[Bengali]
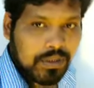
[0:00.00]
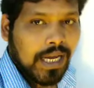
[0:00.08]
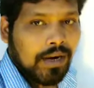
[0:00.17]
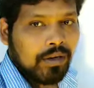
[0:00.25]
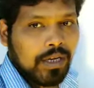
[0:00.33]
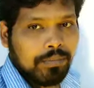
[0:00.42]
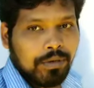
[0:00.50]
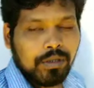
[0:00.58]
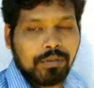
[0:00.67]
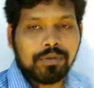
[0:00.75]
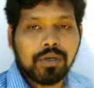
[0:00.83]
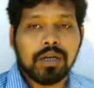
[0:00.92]
চার অঙ্কের
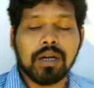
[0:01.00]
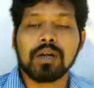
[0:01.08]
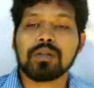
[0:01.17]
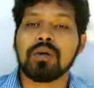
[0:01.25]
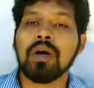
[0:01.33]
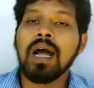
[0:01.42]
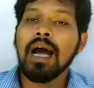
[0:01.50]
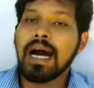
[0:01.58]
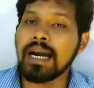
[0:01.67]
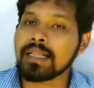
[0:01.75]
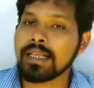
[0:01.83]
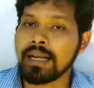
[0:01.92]
বৃহত্তম সংখ্যা কত
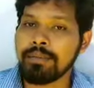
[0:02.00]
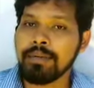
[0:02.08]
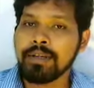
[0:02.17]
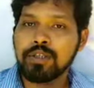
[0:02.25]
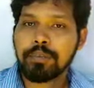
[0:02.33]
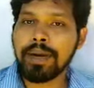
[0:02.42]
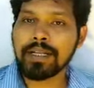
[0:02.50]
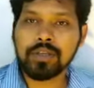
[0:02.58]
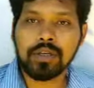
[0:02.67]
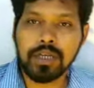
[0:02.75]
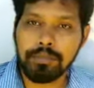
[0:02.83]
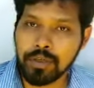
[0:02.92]
আট দ্বারা বিভাজ্য পাঁচ
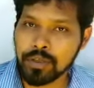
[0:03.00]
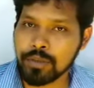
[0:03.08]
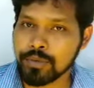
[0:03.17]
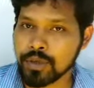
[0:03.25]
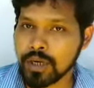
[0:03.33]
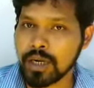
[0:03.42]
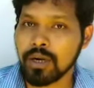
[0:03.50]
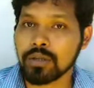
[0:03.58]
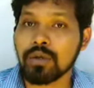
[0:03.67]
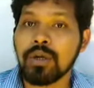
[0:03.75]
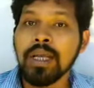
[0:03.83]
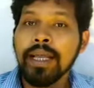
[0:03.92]
অঙ্কের বৃহত্তম সংখ্যা
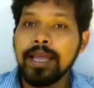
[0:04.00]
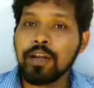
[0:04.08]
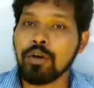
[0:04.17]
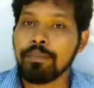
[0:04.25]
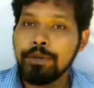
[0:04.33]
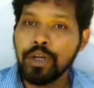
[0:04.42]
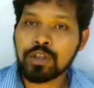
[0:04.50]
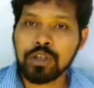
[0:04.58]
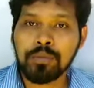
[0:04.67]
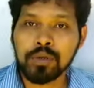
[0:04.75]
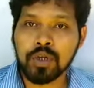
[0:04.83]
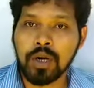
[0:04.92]
কত এরকম
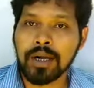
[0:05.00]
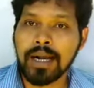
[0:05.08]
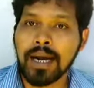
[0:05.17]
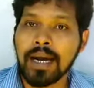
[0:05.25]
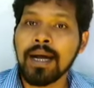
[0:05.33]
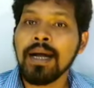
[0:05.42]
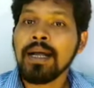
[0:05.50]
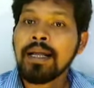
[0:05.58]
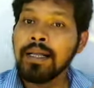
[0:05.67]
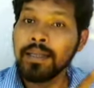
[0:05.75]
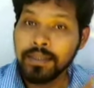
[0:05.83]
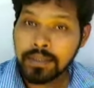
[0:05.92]
বৃহত্তম সংখ্যা
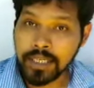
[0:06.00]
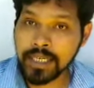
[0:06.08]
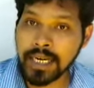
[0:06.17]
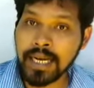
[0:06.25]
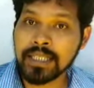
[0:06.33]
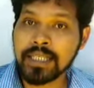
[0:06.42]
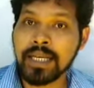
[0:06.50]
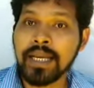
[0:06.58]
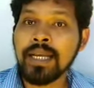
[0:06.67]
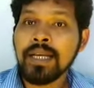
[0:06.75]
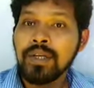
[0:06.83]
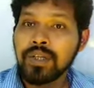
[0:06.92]
যেটা আছে
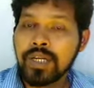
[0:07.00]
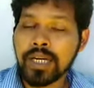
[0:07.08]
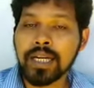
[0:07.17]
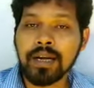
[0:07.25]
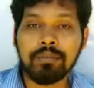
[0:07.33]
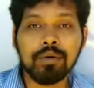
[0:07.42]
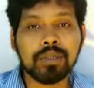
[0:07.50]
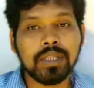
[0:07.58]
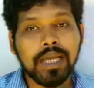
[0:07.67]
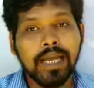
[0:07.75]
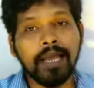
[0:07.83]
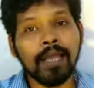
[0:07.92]
সেটার
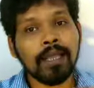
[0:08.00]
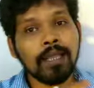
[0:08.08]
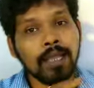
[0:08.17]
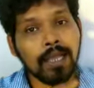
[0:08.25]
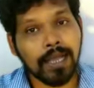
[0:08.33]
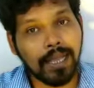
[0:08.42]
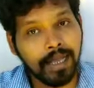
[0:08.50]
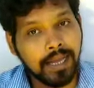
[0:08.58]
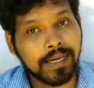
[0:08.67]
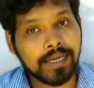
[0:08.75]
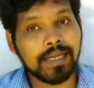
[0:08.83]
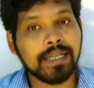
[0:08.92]
মধ্যে
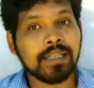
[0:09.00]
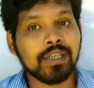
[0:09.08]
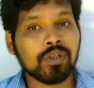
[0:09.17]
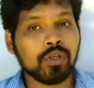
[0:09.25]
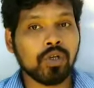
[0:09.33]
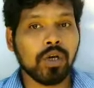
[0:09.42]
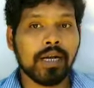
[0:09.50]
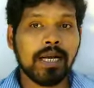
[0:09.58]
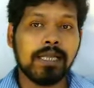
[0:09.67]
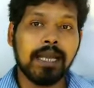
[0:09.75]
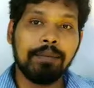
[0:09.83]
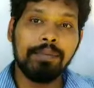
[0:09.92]
একটা নির্দিষ্ট সংখ্যা
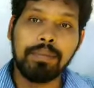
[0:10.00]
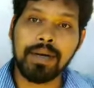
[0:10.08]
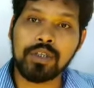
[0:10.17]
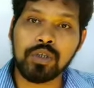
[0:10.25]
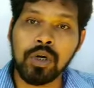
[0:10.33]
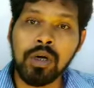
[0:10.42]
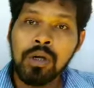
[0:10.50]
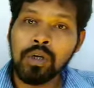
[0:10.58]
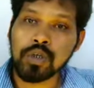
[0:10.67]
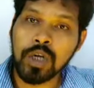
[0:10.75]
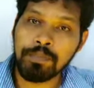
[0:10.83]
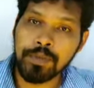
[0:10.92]
দ্বারা বিভাজ্য
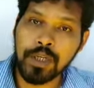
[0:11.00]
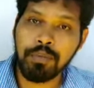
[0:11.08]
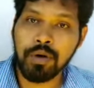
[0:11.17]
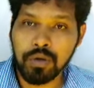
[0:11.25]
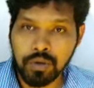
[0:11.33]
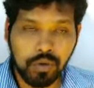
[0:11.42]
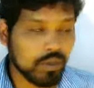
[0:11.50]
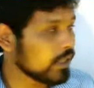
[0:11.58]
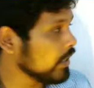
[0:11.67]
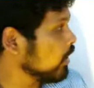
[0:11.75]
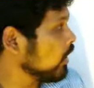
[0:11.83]
সবচেয়ে বড় কোনটি